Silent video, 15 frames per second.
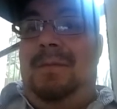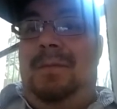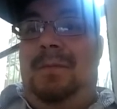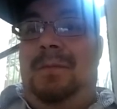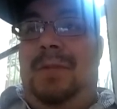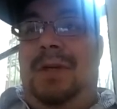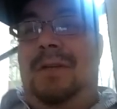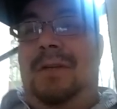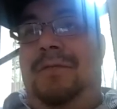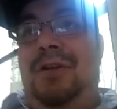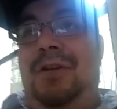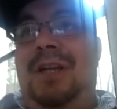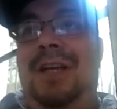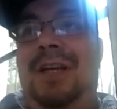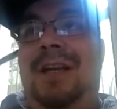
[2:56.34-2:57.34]
Bueno,
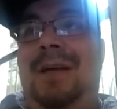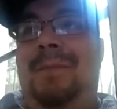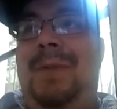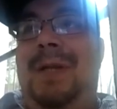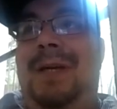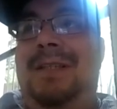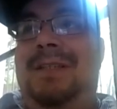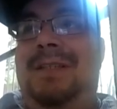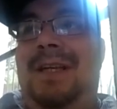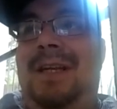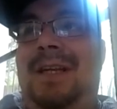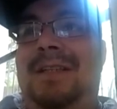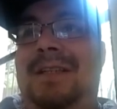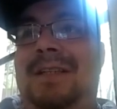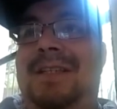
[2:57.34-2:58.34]
Florería La Esperanza
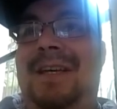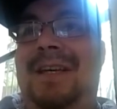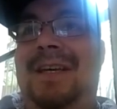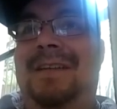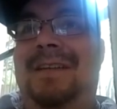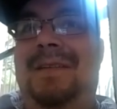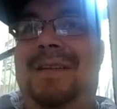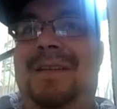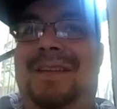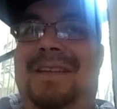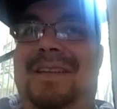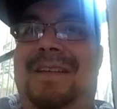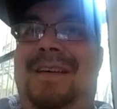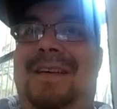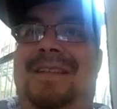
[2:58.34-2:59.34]
recién
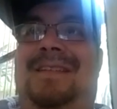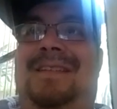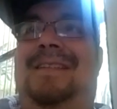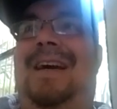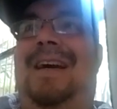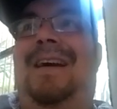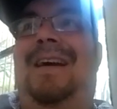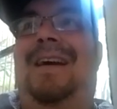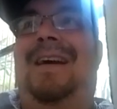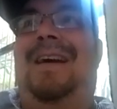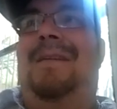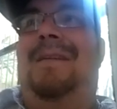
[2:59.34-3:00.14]
está,